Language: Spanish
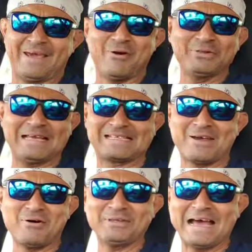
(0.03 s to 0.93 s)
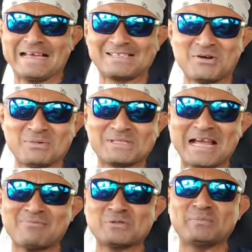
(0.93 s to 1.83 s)
¿Qué ondas? ¿Qué ondas? ¿Cómo
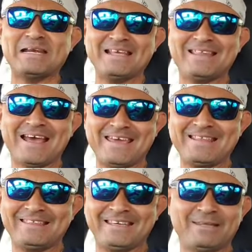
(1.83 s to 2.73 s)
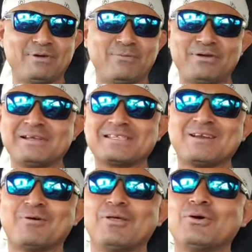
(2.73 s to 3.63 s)
estamos, mi linda gente de mi bello El
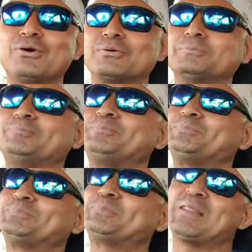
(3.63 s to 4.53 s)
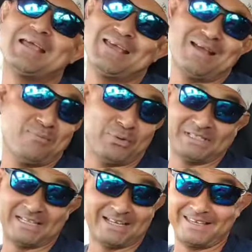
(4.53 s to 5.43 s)
Salvador?
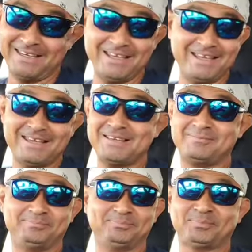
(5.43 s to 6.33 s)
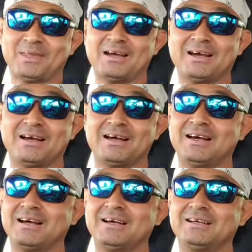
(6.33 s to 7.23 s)
Pues aquí,
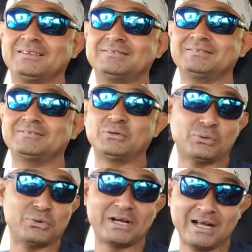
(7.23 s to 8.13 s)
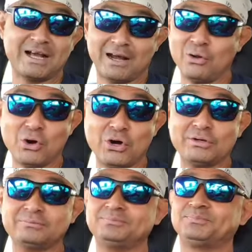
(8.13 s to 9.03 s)
ah, Con un gran
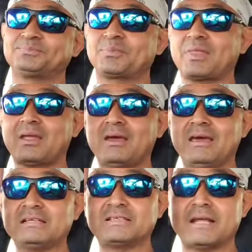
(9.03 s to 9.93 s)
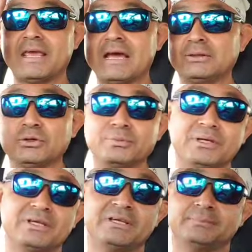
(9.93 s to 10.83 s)
calor, extrañando
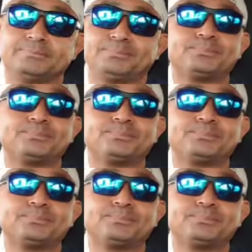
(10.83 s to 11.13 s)
mi,